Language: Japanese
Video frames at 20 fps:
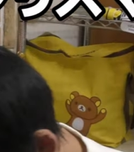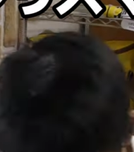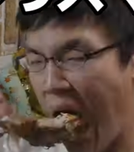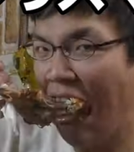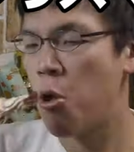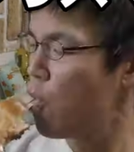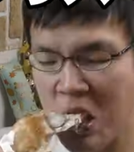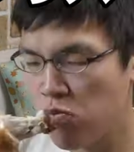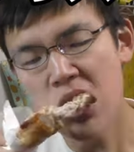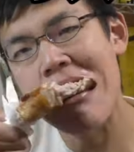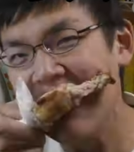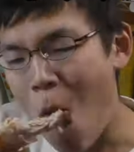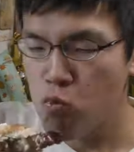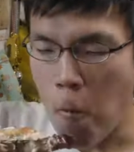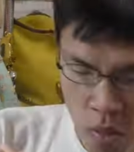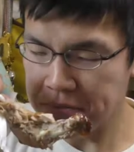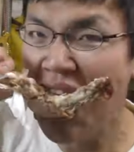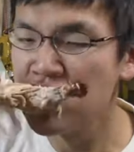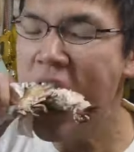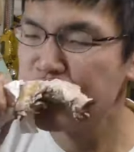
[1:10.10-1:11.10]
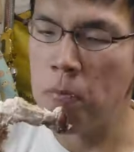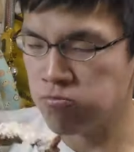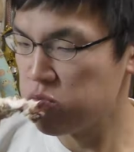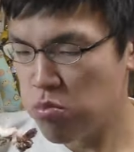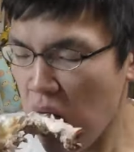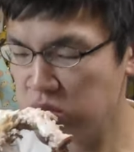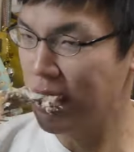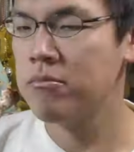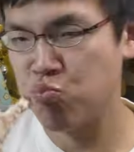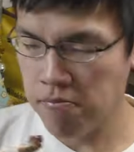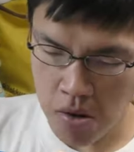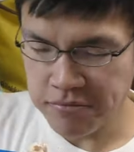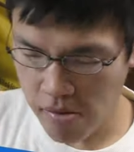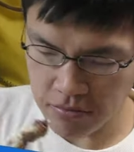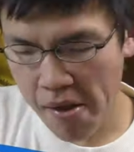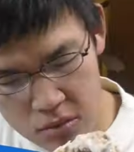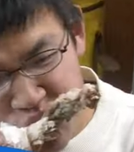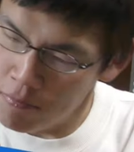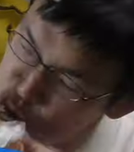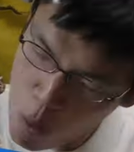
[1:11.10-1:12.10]
キンはやっぱりジューシー
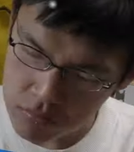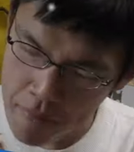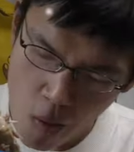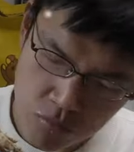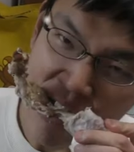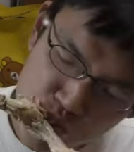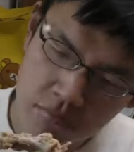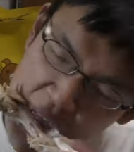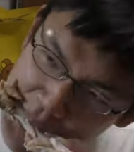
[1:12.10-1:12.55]
が一番で